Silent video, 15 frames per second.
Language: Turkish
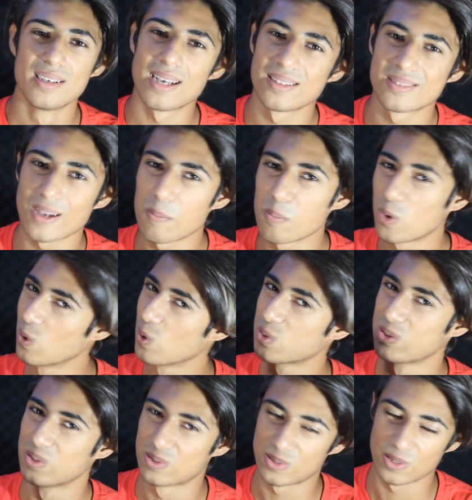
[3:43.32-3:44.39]
Yani tam böyle
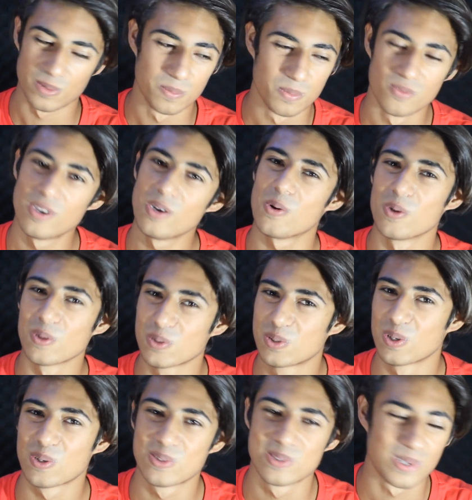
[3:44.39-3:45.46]
olsun istiyordum. Ve oldu
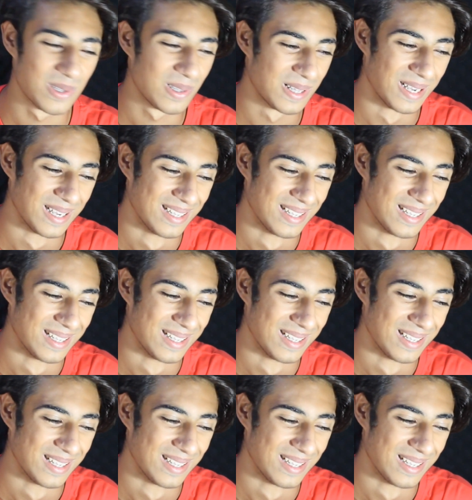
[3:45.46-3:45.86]
çok güzel oldu.